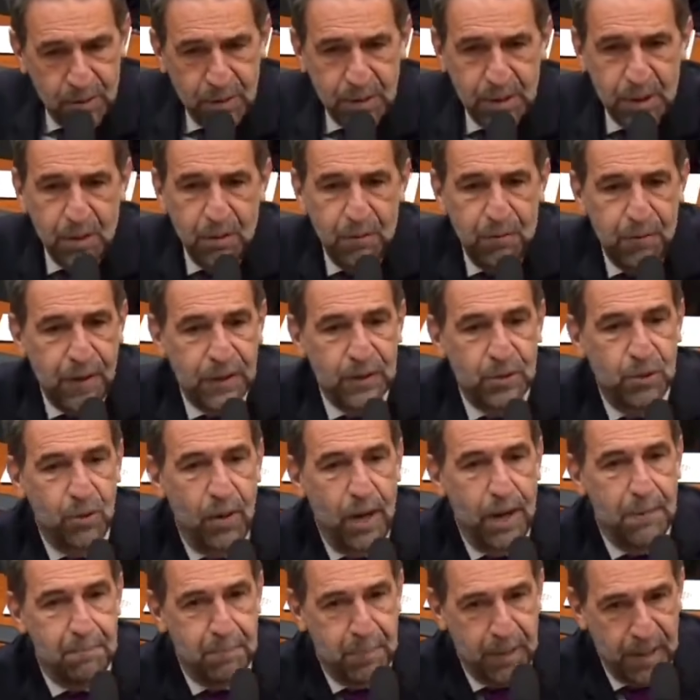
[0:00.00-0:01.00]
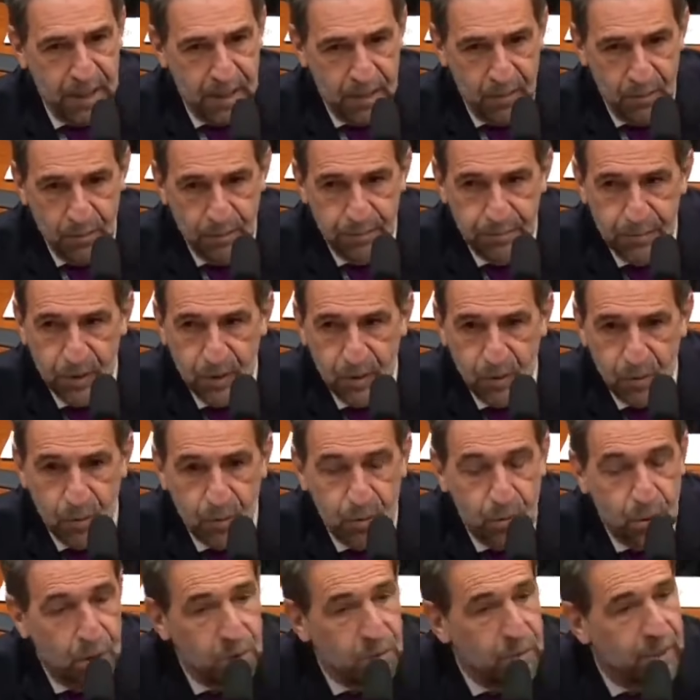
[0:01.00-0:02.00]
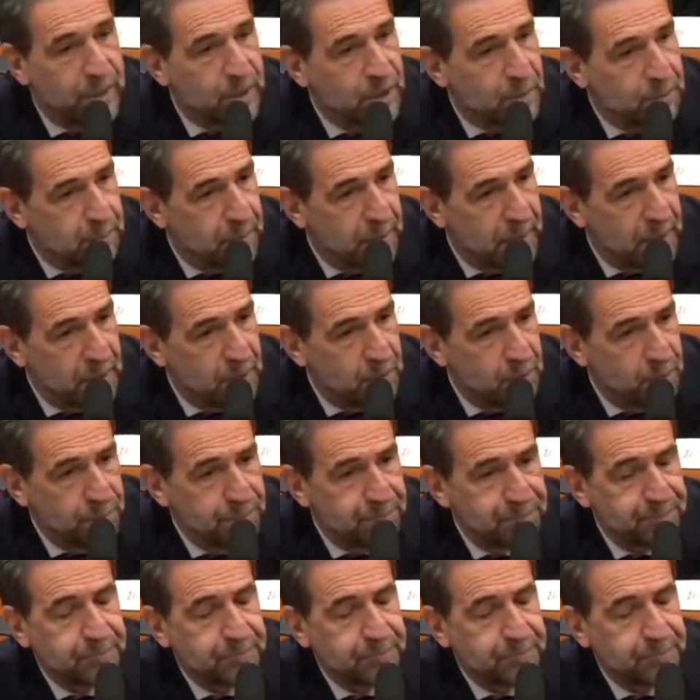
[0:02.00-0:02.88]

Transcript: Então eu faço um apelo, com todo respeito,